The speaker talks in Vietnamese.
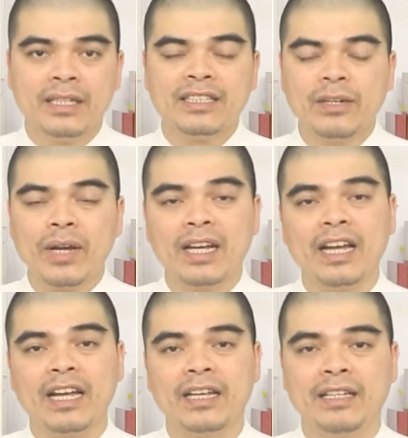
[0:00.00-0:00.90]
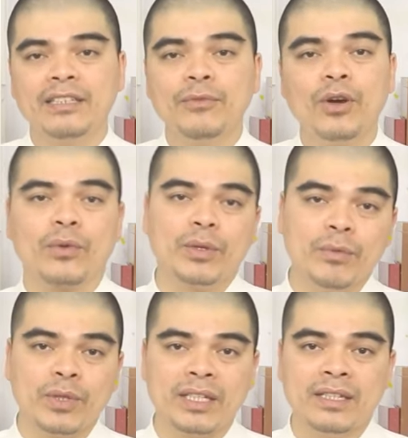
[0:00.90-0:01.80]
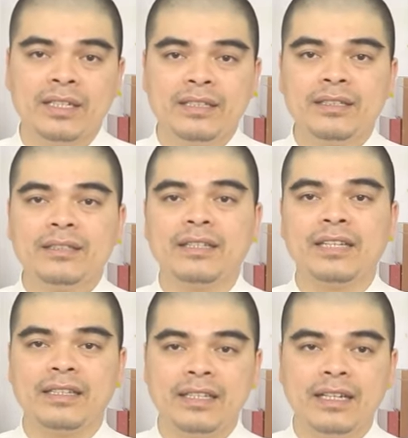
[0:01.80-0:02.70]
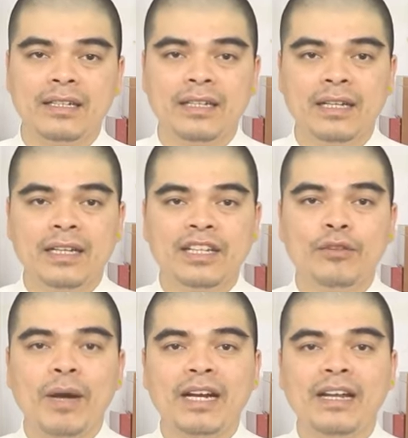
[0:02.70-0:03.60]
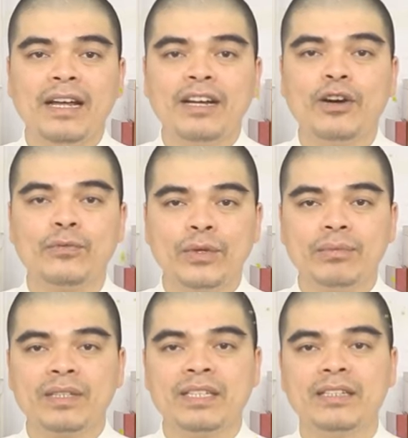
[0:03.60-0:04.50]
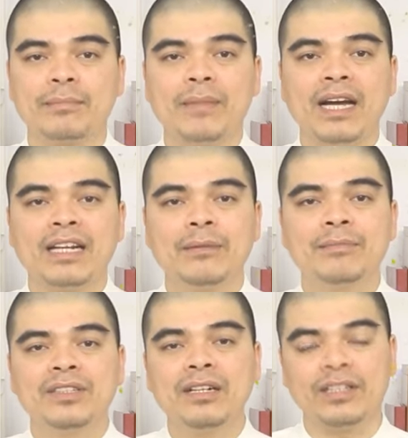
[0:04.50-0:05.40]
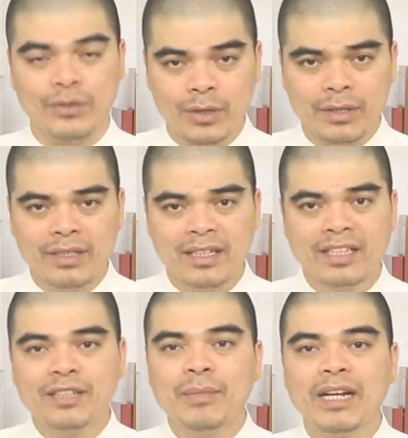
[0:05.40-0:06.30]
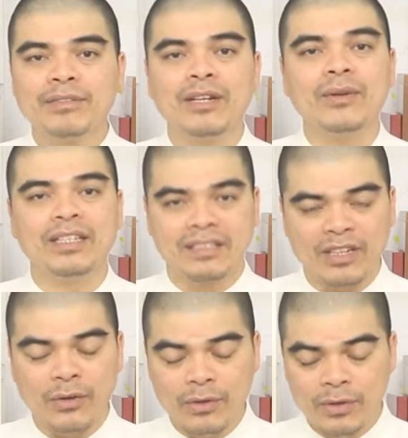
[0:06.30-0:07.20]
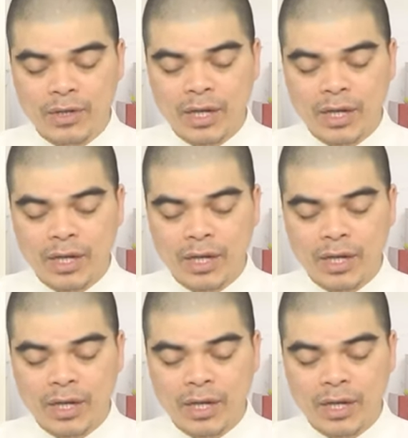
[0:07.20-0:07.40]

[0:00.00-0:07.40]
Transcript: Thì trong 2 ngày Nhâm Ngọ Quý Mùi, chư thần tại thiên nếu bái lễ cầu phúc thì được 3 năm trước thì tốt, nhưng 3 năm sau lại xấu.